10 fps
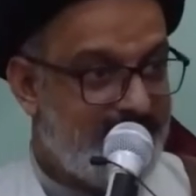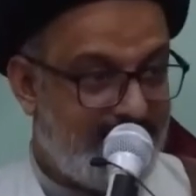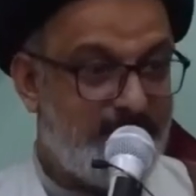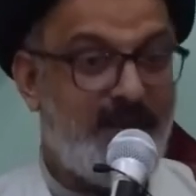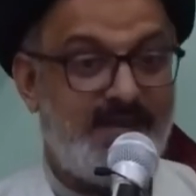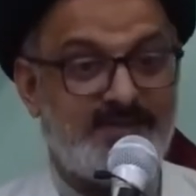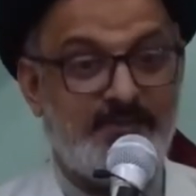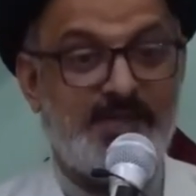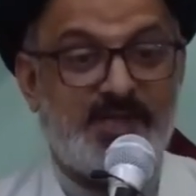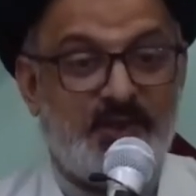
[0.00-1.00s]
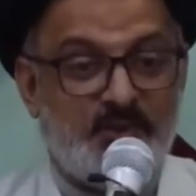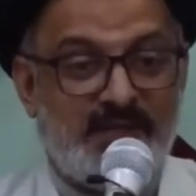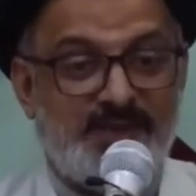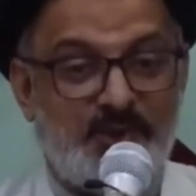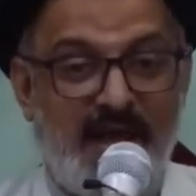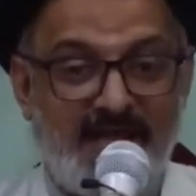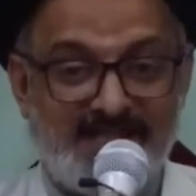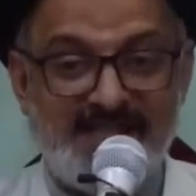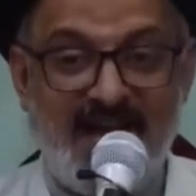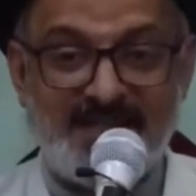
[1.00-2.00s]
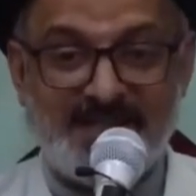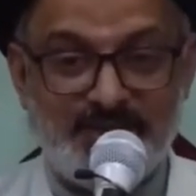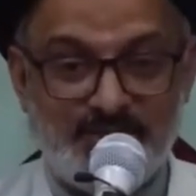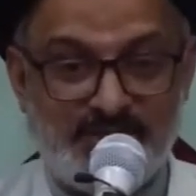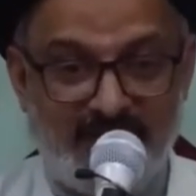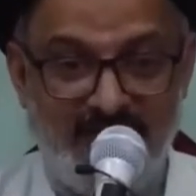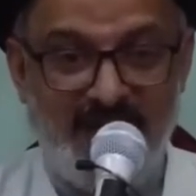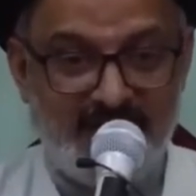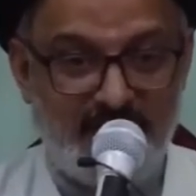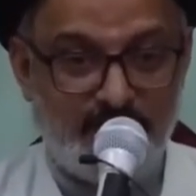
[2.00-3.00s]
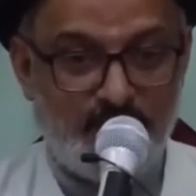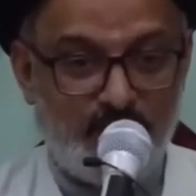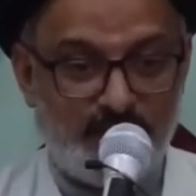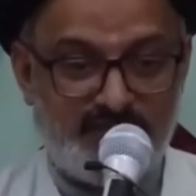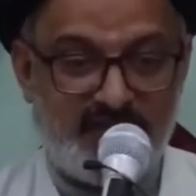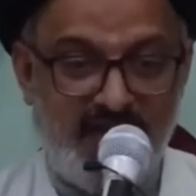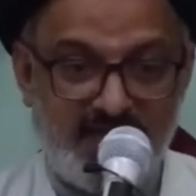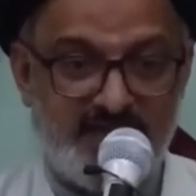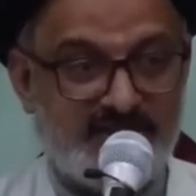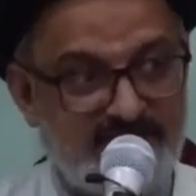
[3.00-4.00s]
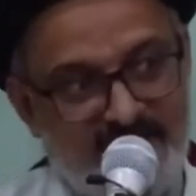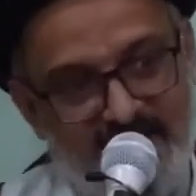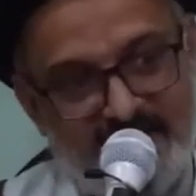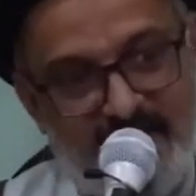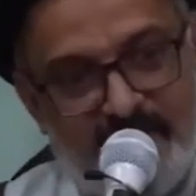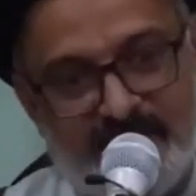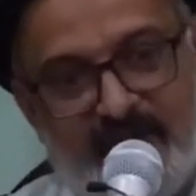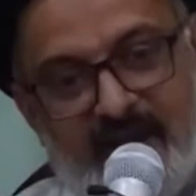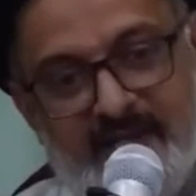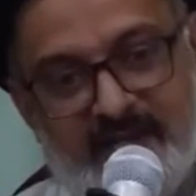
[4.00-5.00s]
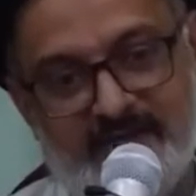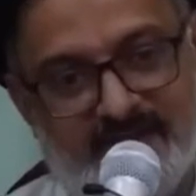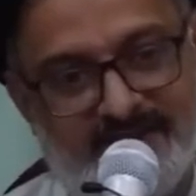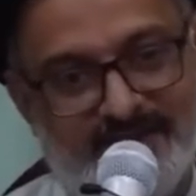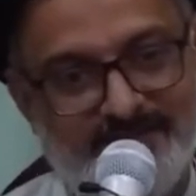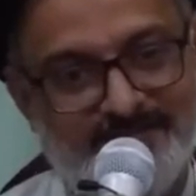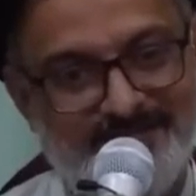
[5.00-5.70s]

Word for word: लेकिन मैं ये समझता हूँ कि जो एहतियात का जो जगह है ना वो शहरी से ज़्यादा इफ्तारी के वक्त है